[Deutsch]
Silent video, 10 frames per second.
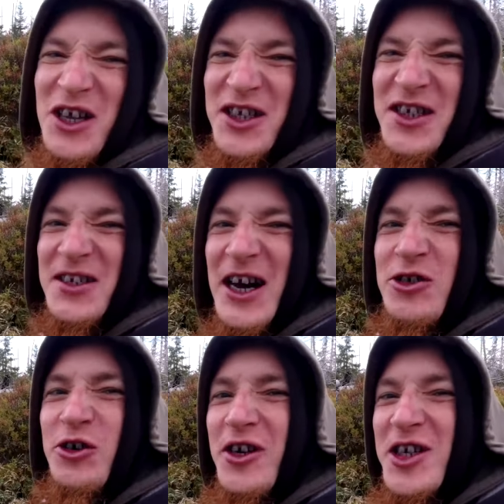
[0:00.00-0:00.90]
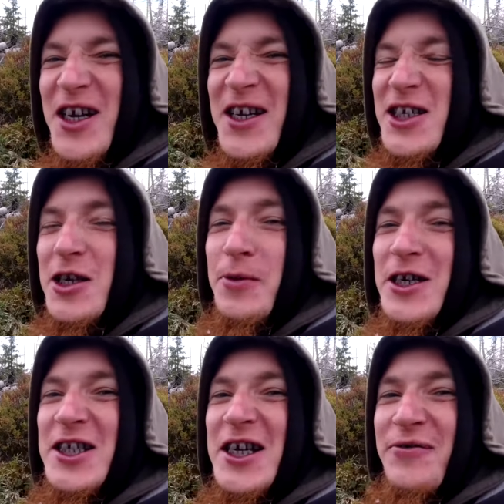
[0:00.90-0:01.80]
Das ist ein natürliches
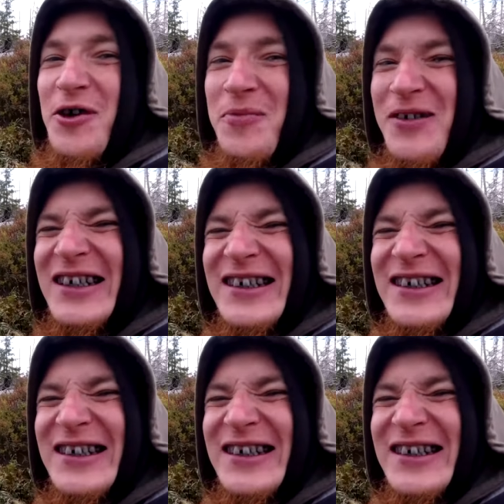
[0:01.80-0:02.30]
Antidepressivum.